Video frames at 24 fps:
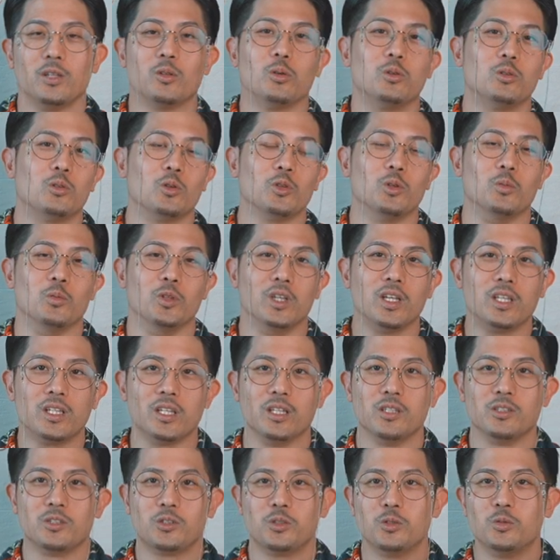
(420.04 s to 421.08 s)
撮ることもできた
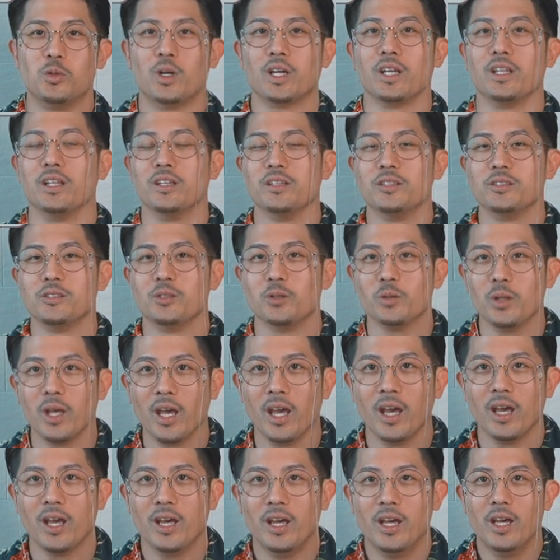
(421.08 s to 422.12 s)
りするわけなんですよ
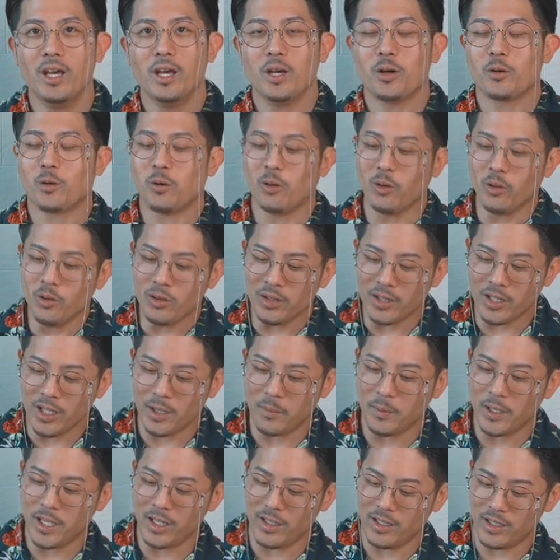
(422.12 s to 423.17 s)
ねこんな
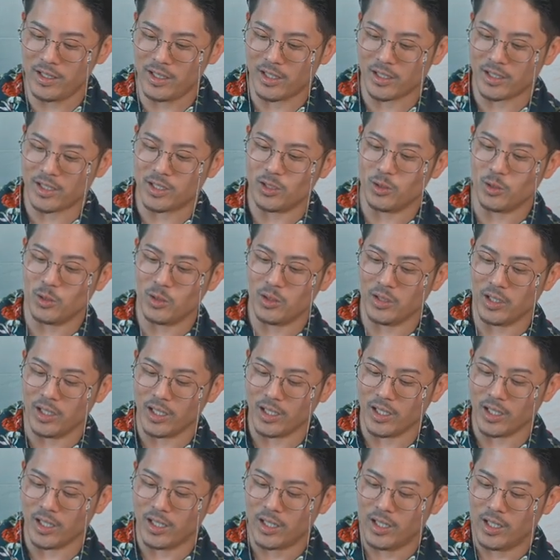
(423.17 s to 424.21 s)
便利な機能ね
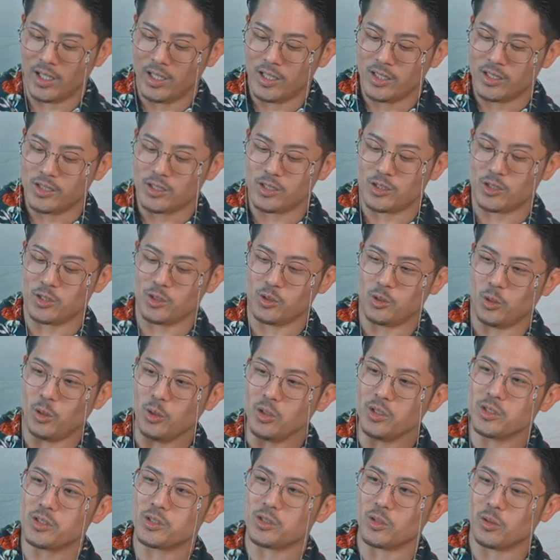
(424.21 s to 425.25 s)
すご
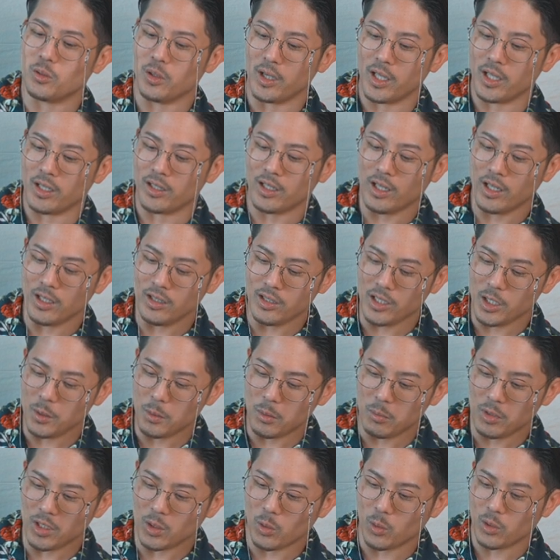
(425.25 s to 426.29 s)
いですよこれなんで
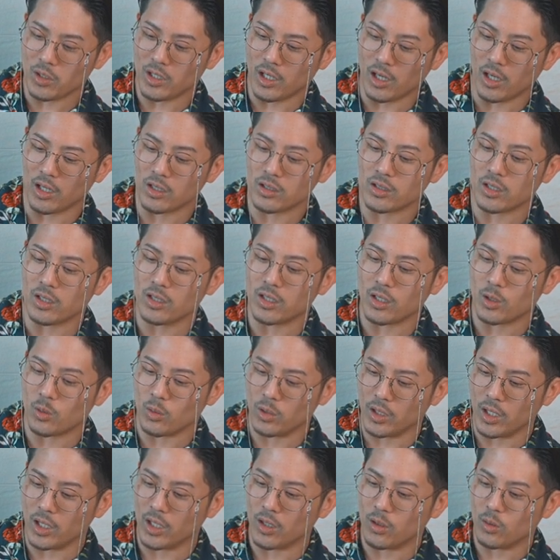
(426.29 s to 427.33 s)
今までこれなかったんだろ
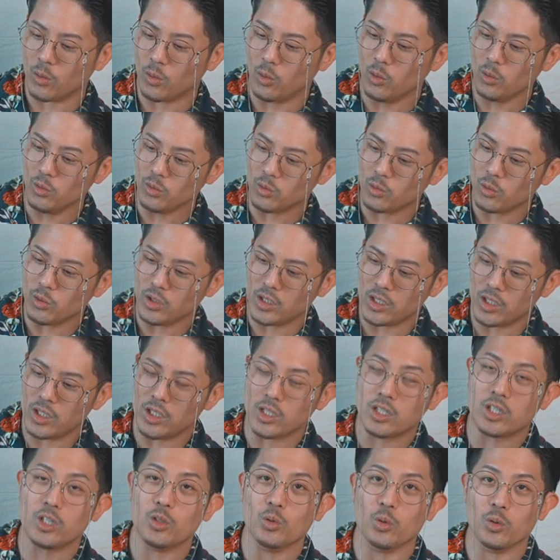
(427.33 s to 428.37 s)
うね本当に
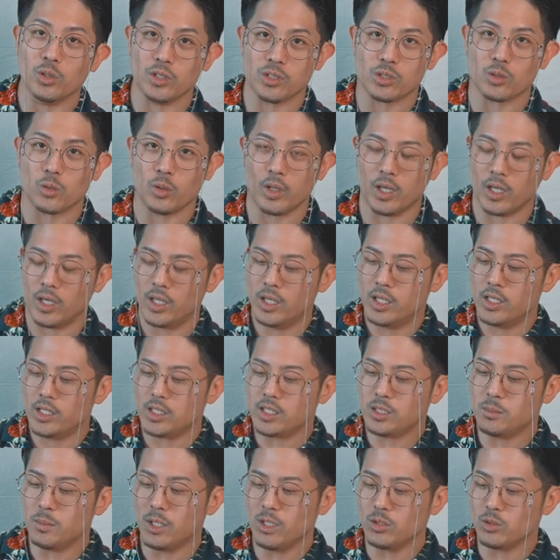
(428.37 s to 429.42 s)
いい機能ですこれ
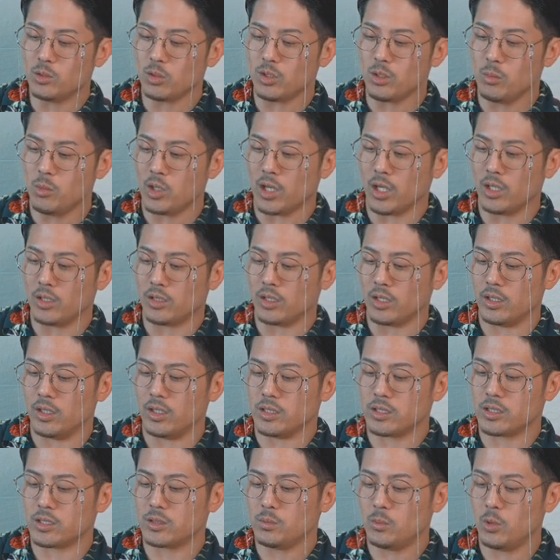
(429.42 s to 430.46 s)
しまう時も簡単で
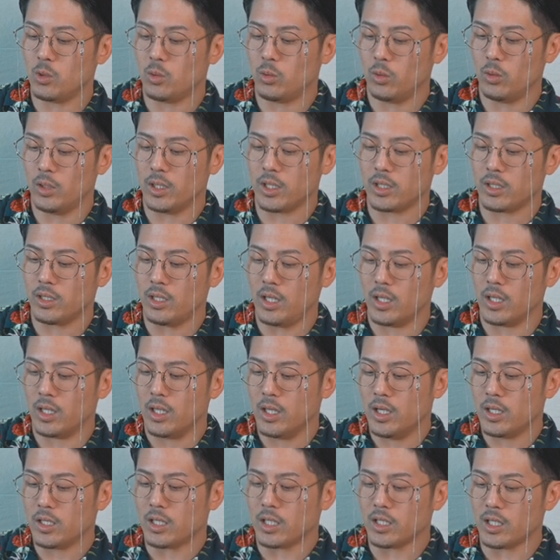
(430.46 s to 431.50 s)
すもうこうやって
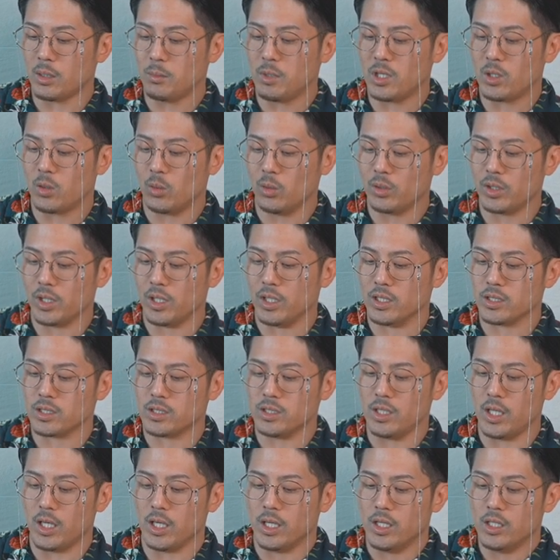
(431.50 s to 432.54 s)
畳み込んでです
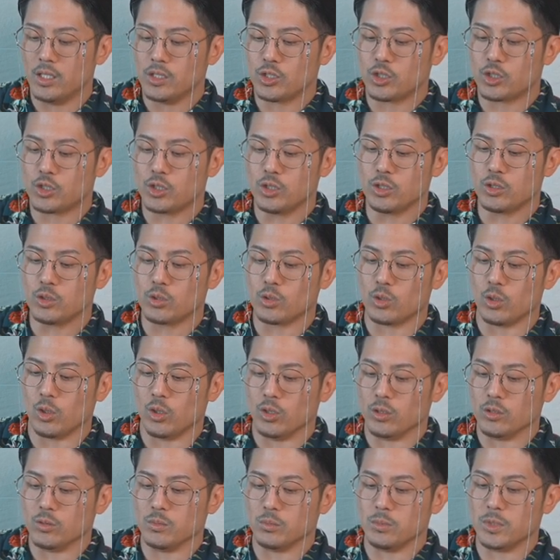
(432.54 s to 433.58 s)
ねシュッと
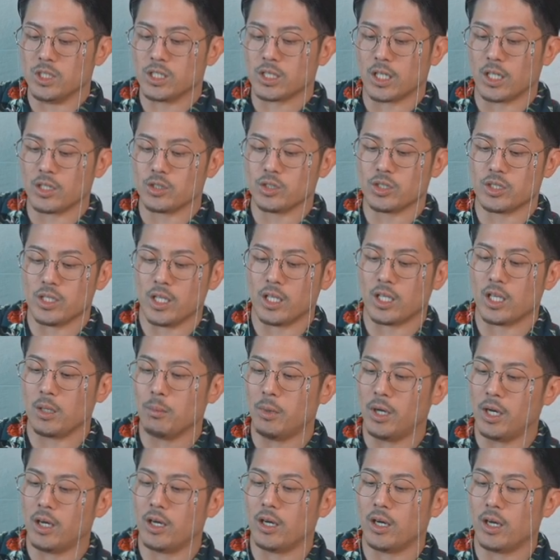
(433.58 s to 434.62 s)
短くしていけ
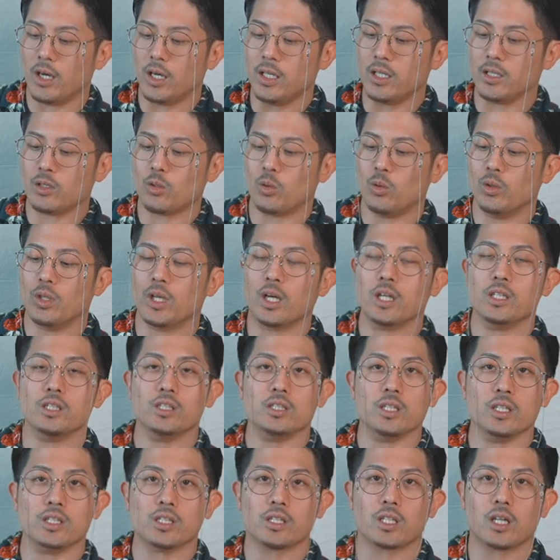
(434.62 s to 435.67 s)
ばはいこんな感
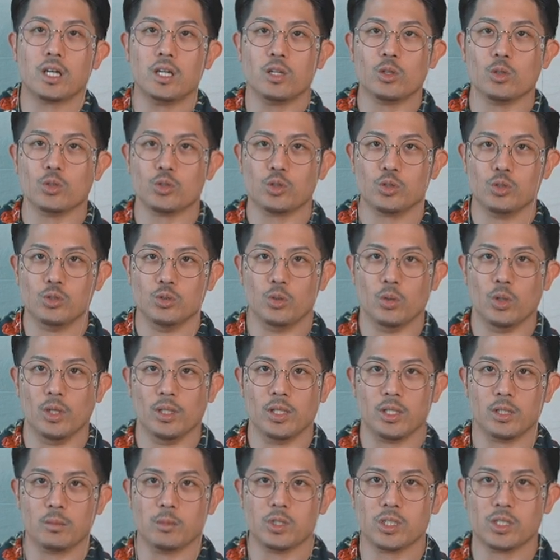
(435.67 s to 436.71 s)
じでしっかりと収納が
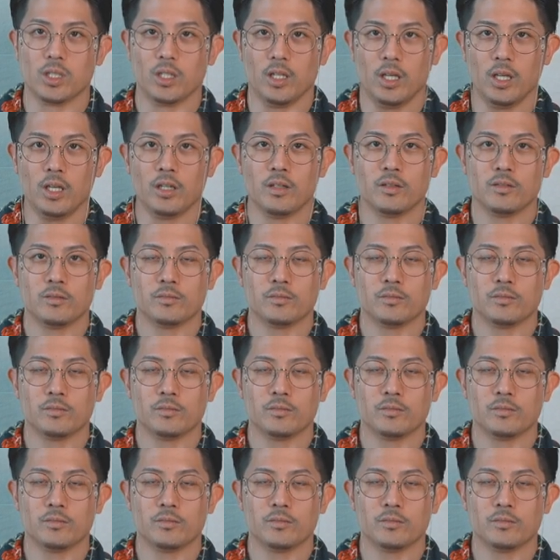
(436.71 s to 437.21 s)
できましたね